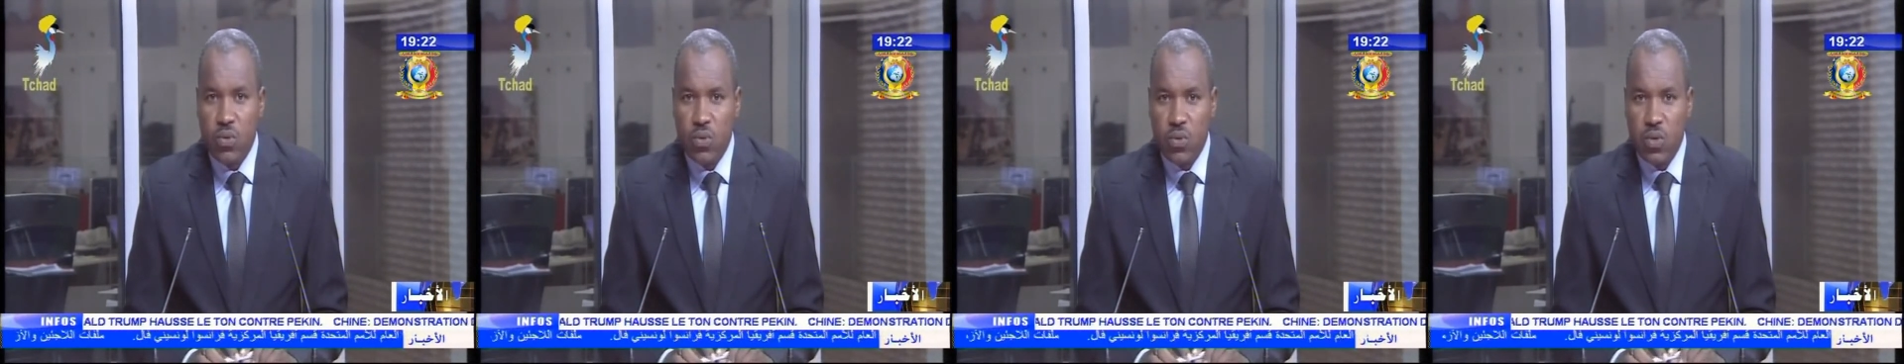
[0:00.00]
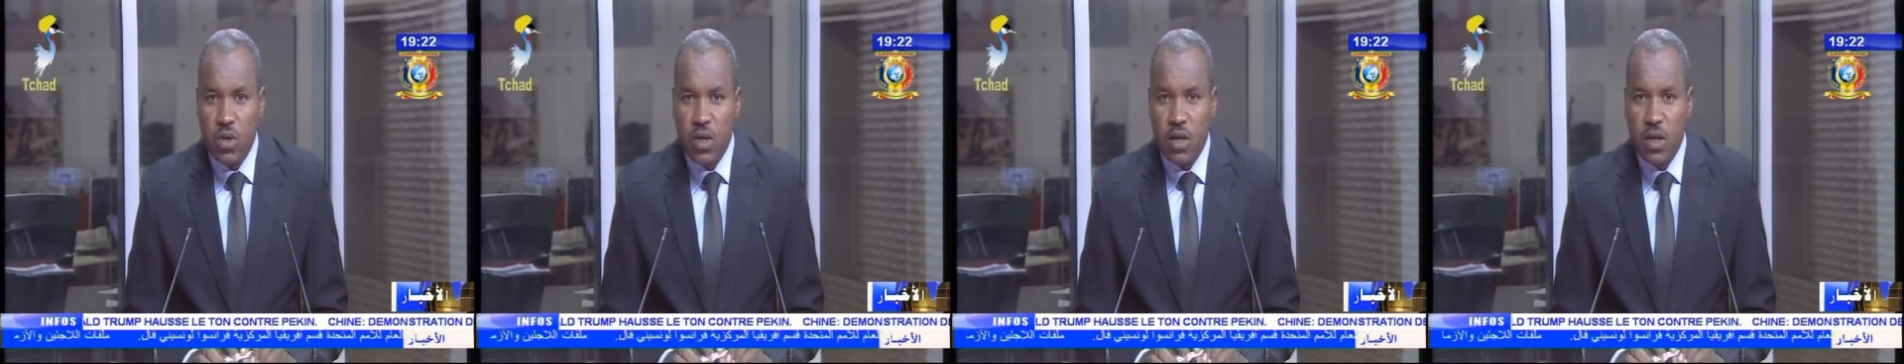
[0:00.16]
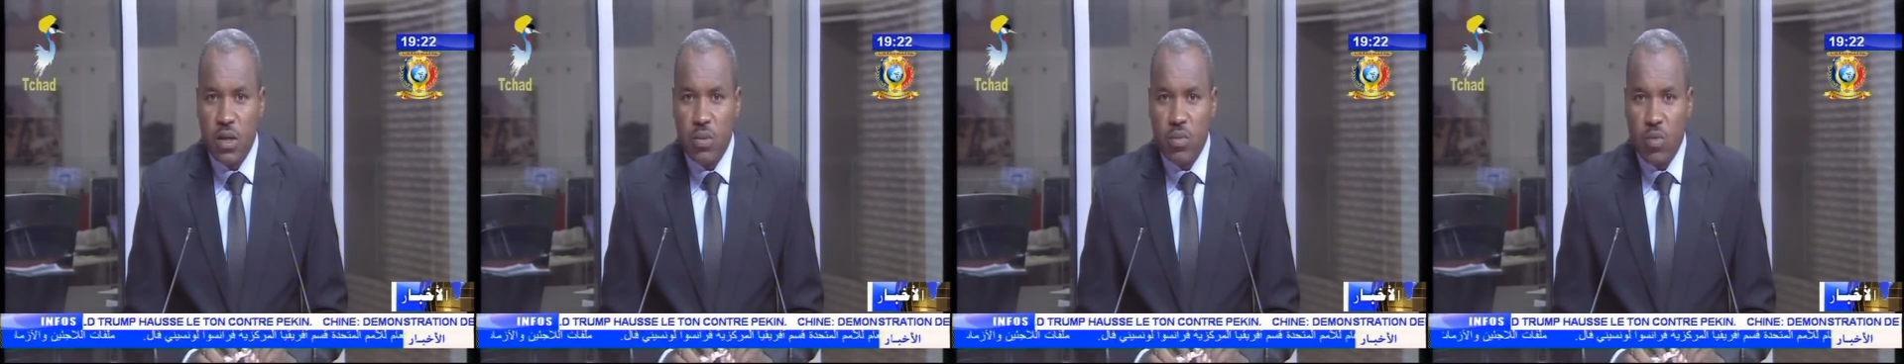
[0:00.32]

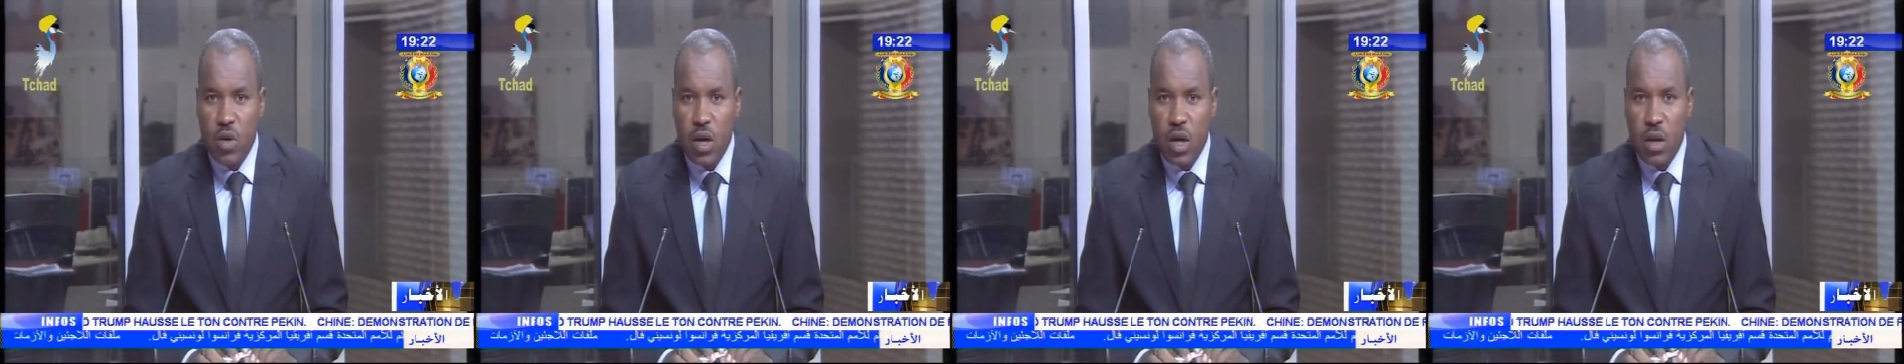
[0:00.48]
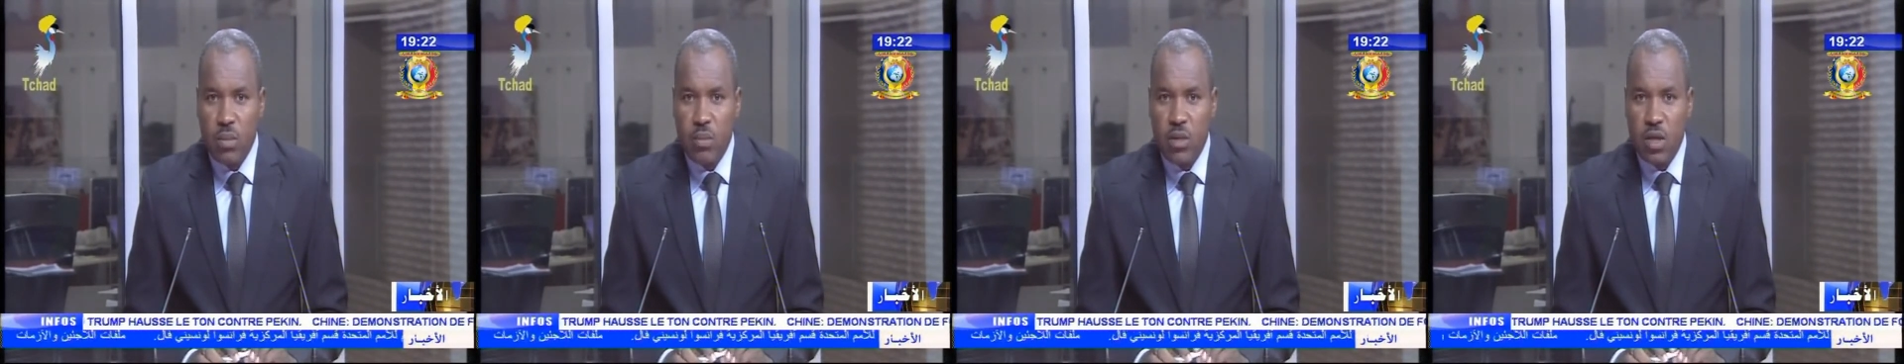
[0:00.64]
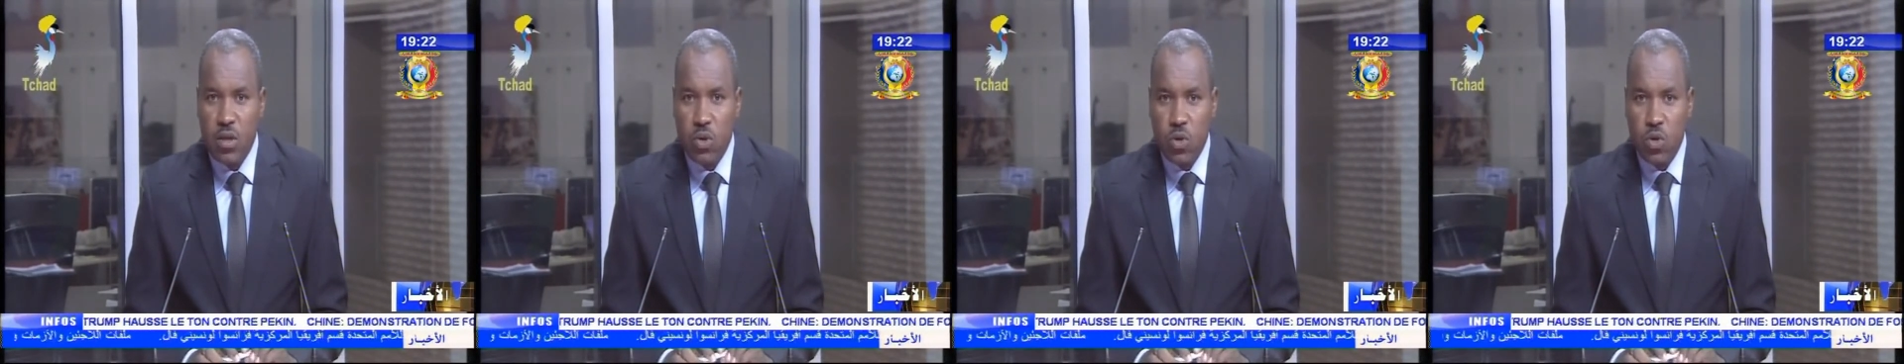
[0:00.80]
ويا
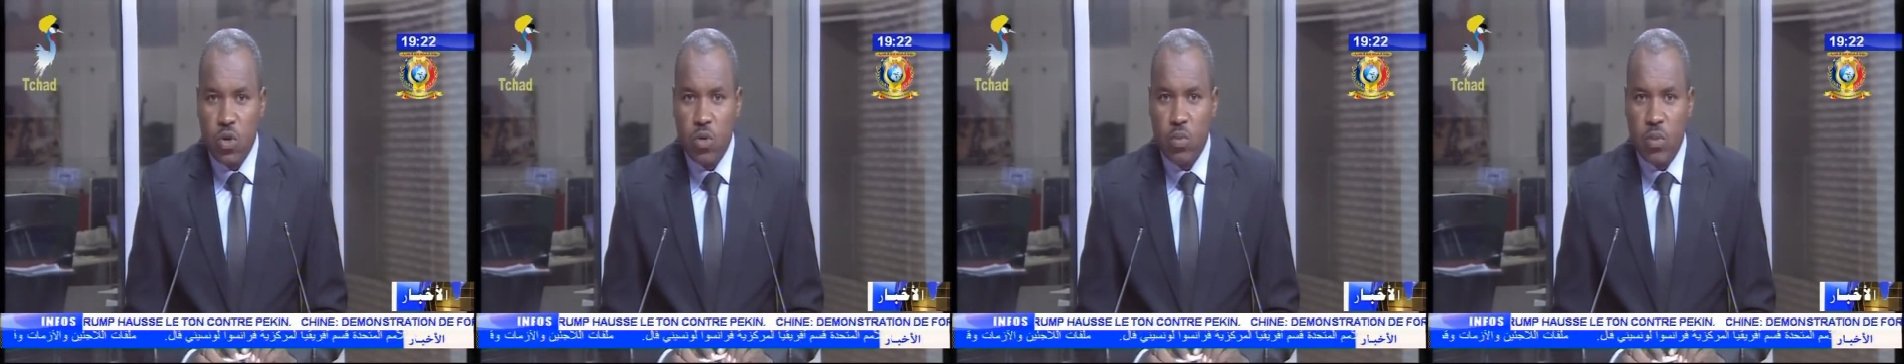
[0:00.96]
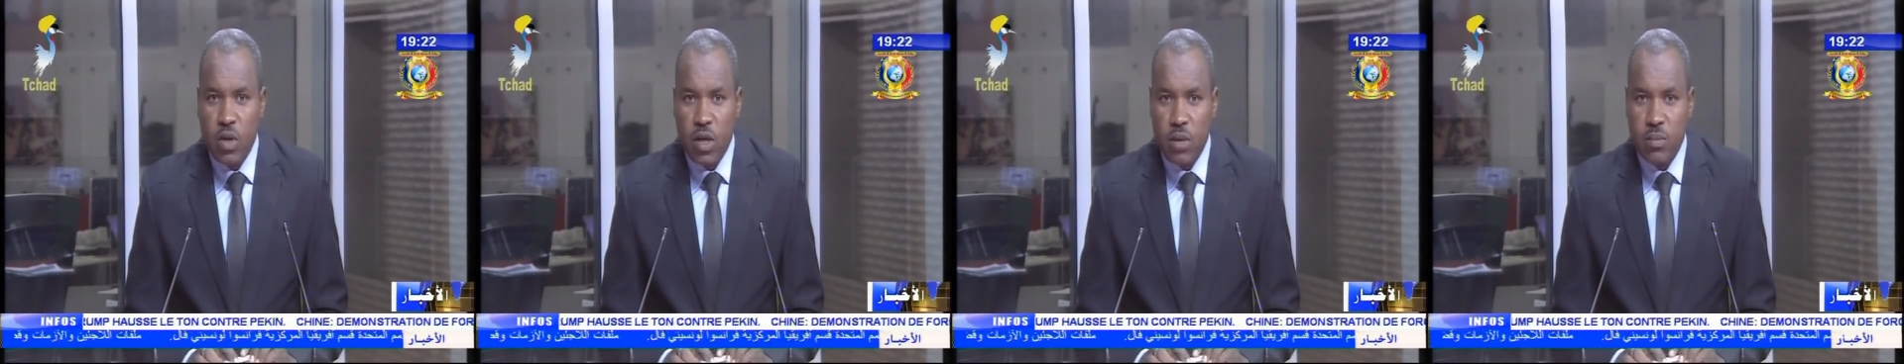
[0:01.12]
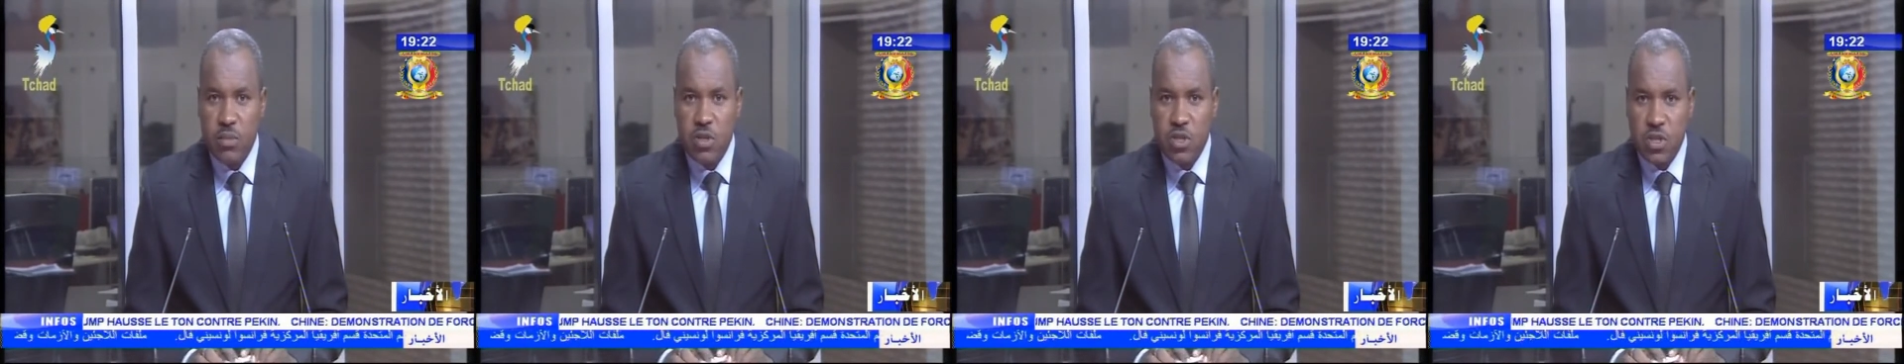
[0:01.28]
محمد
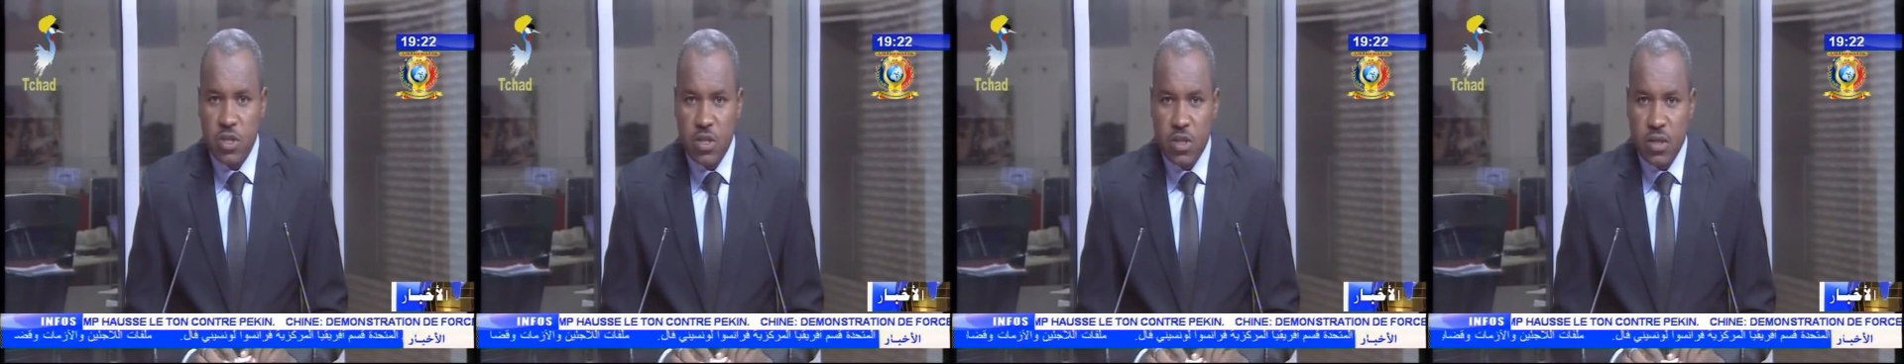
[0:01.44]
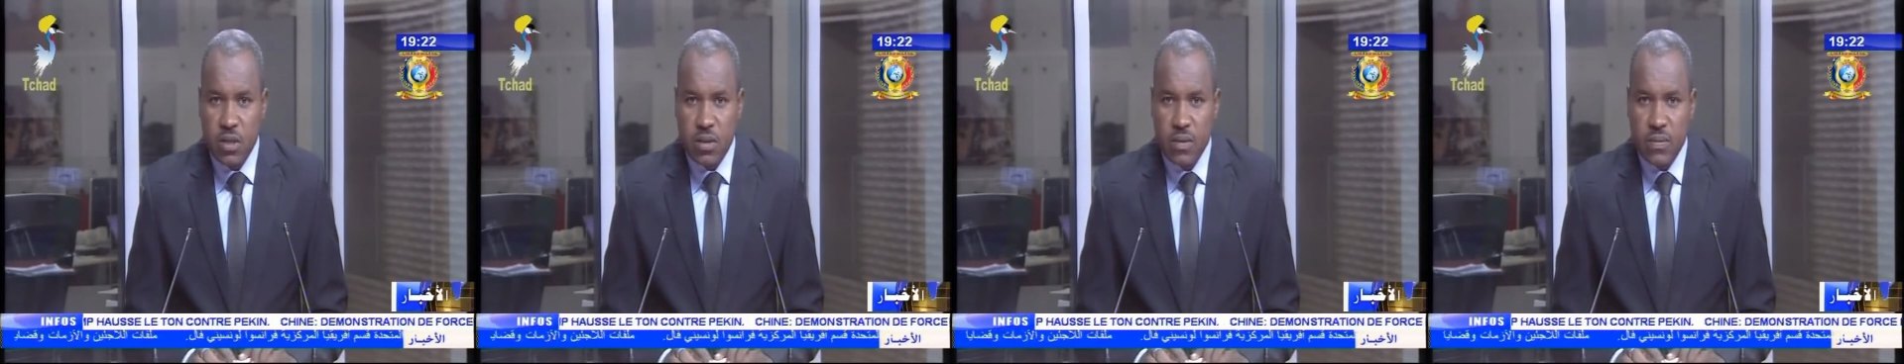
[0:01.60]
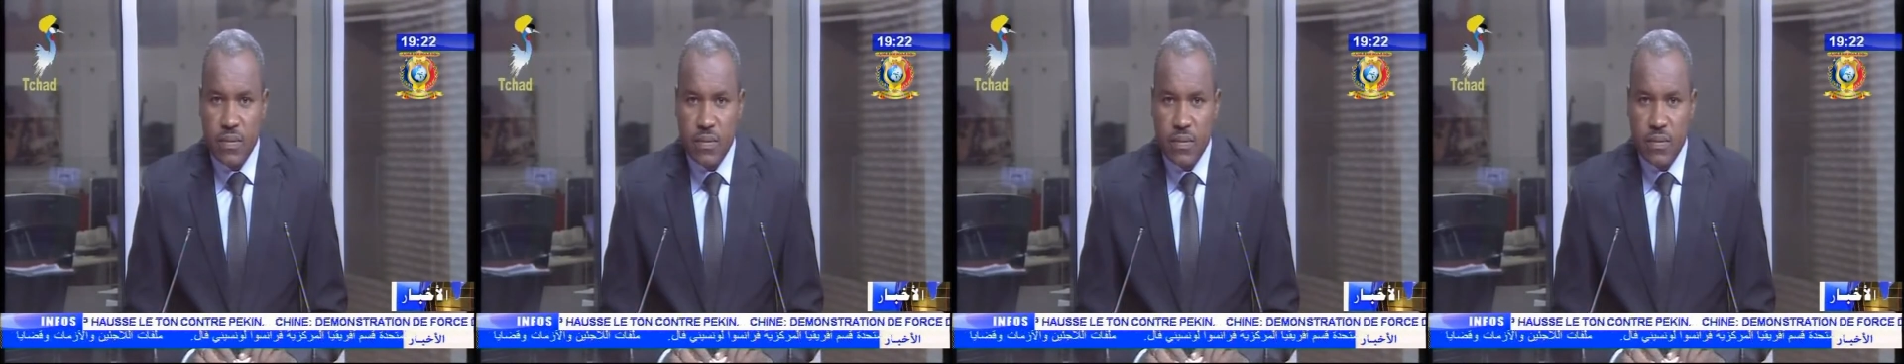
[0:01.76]
عثمان بشير